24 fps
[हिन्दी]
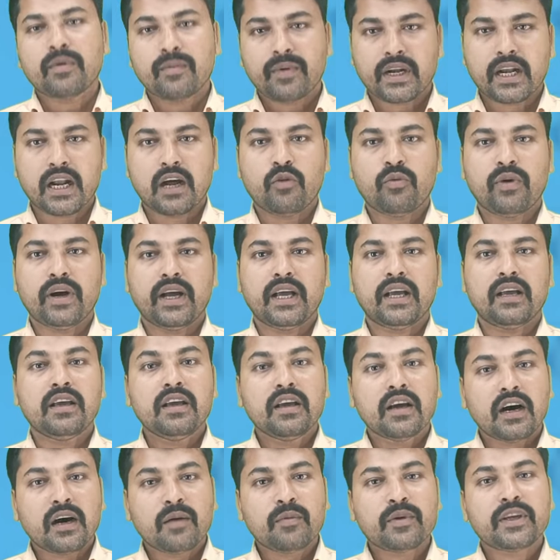में बटा हुआ है
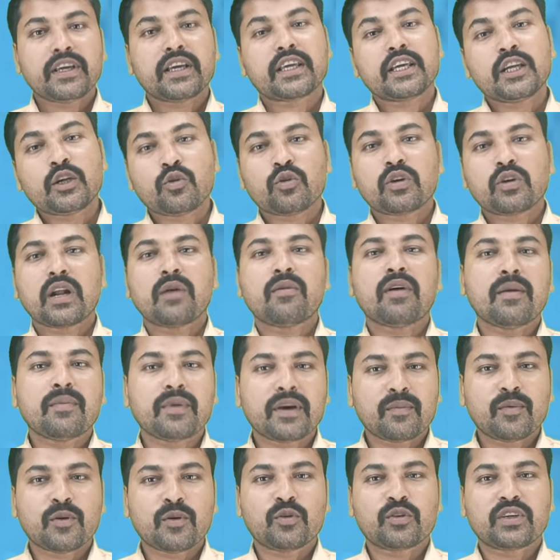अब एक ही टुकड़ा वहाँ
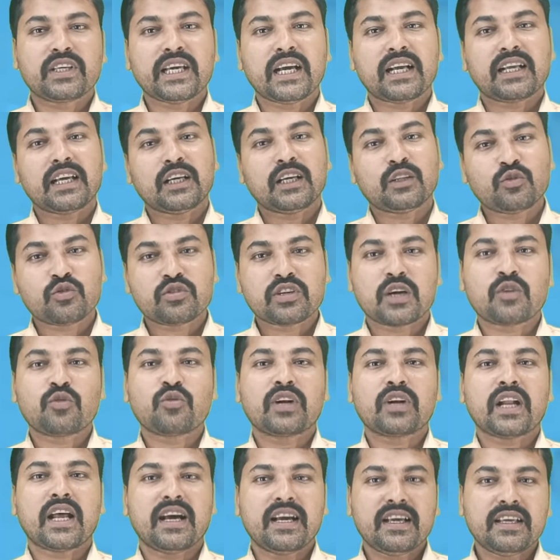पे अपलोड किया गया दूसरा
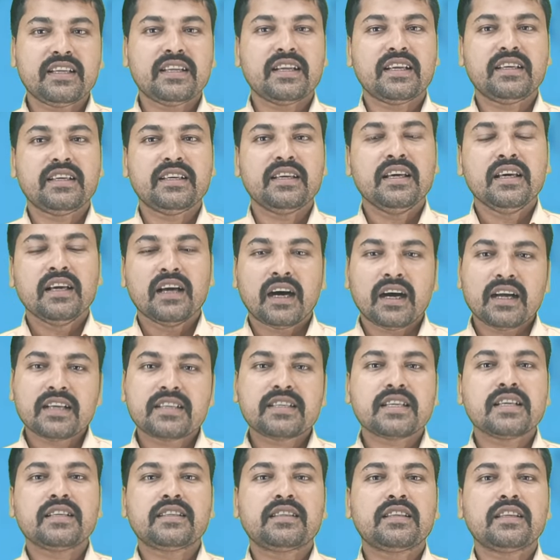टुकड़ा है ही नहीं
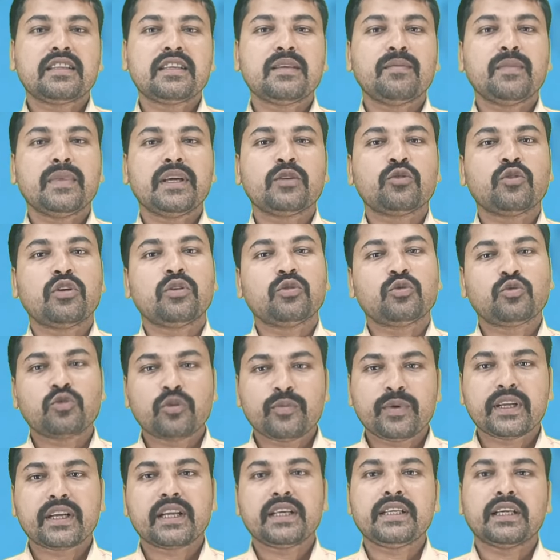ऐसे स्थिति में जो जो
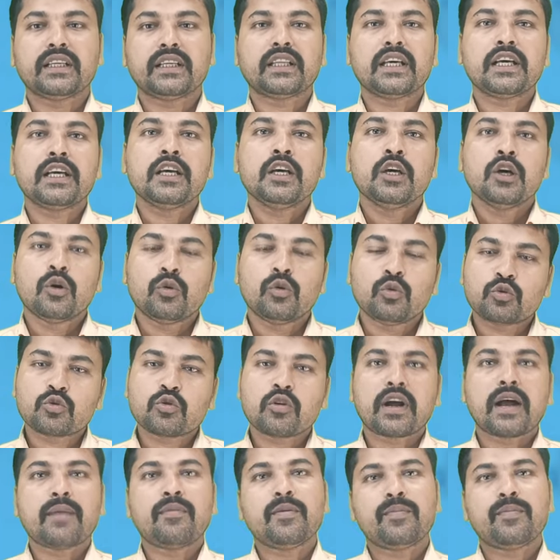भी रैयत है
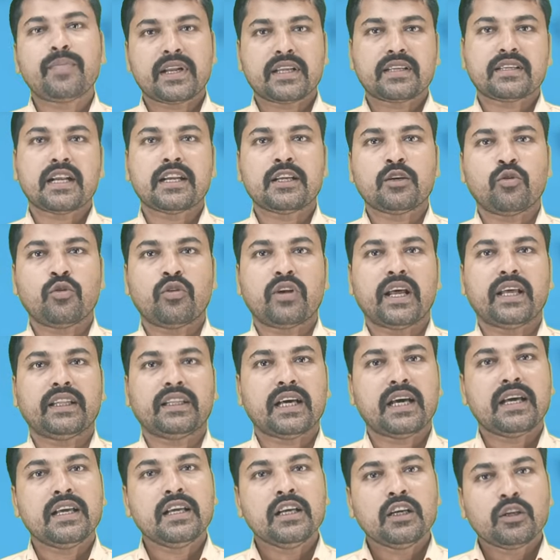उसको काफ़ी परेशानी हो रहा
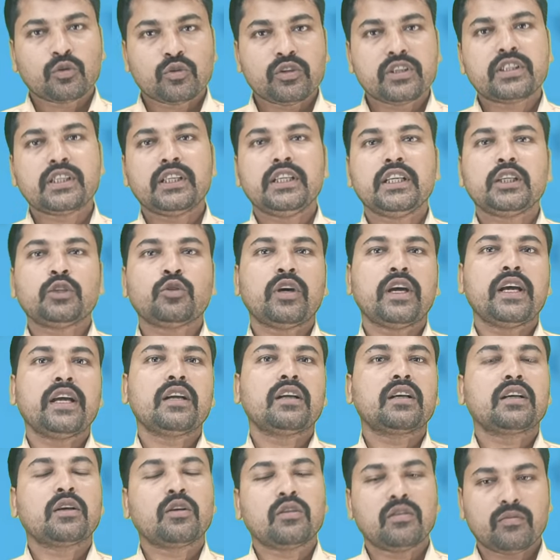था तो इसलिए जो है
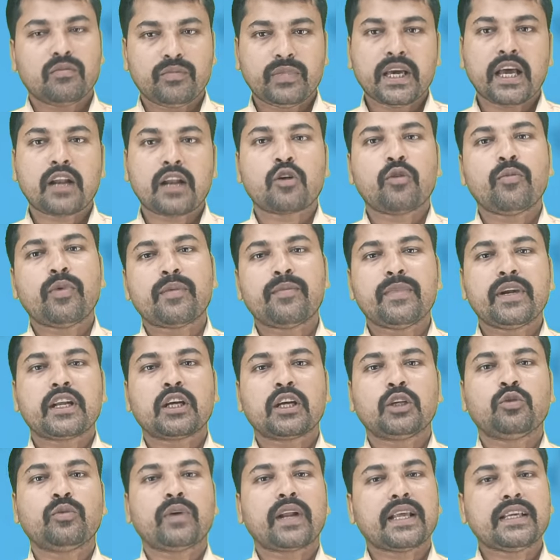बिहार गवर्नमेंट
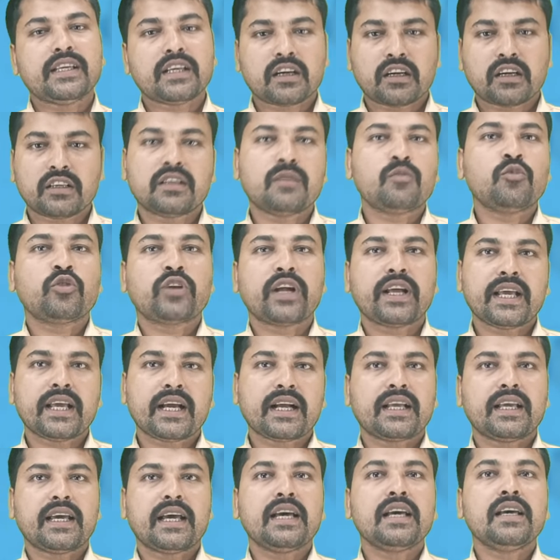के द्वारा ये कदम उठाया
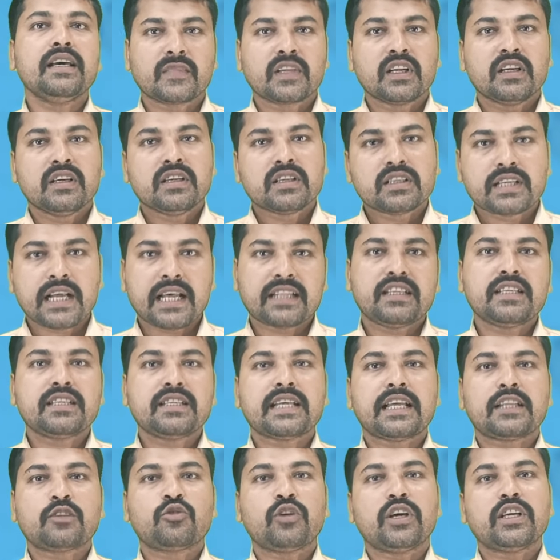गया है साथ ही
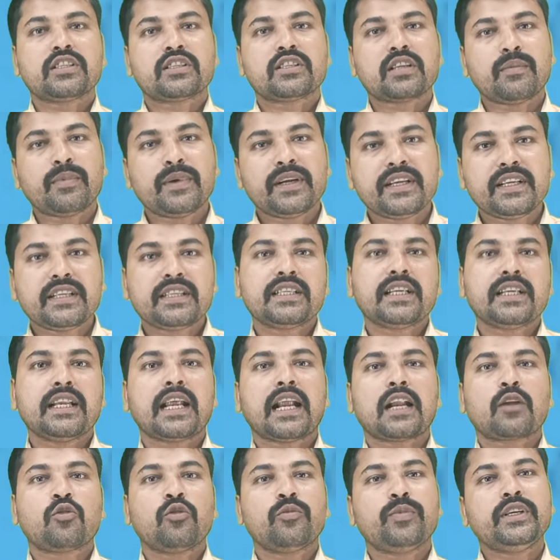साथ जो है सभी डी
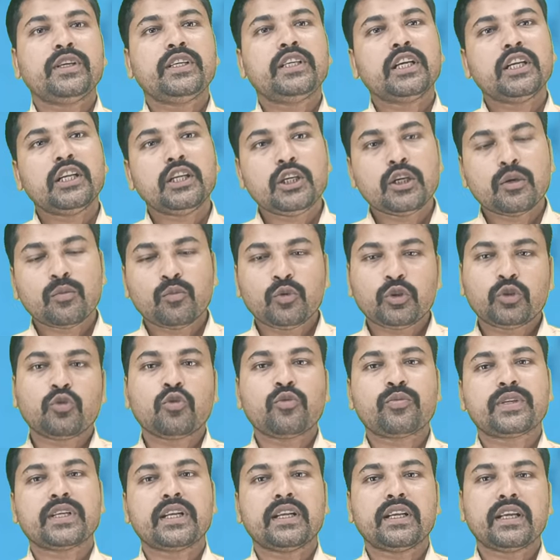को भी ये नियमित
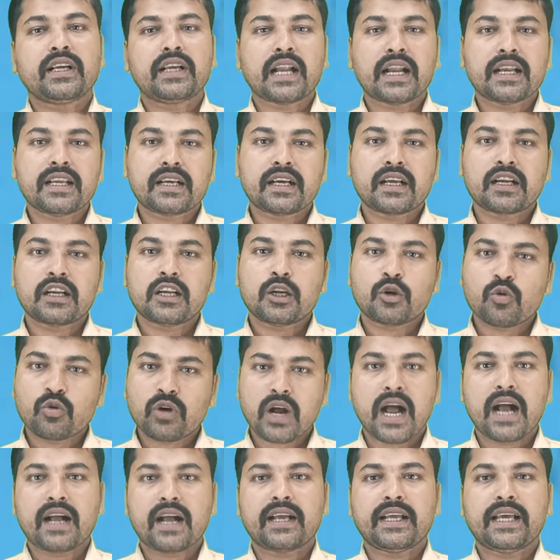रूप से निगरानी करने को
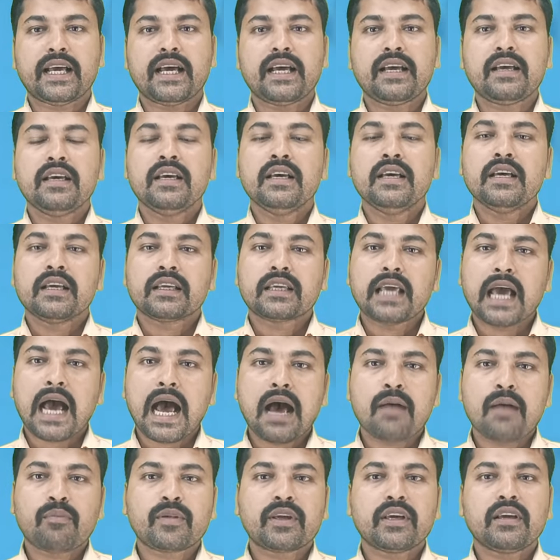कहा गया है कि
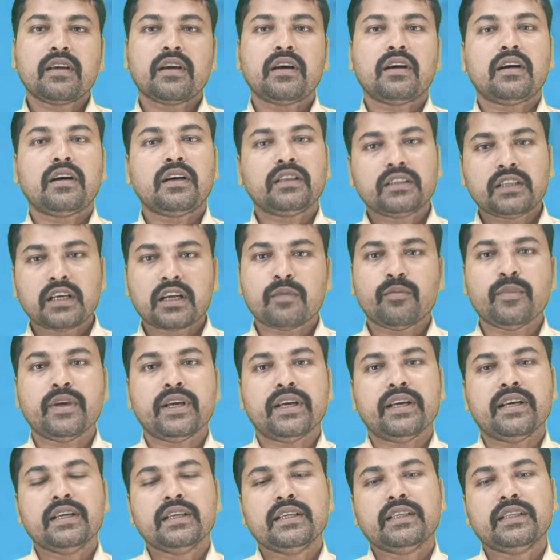आपके अंदर में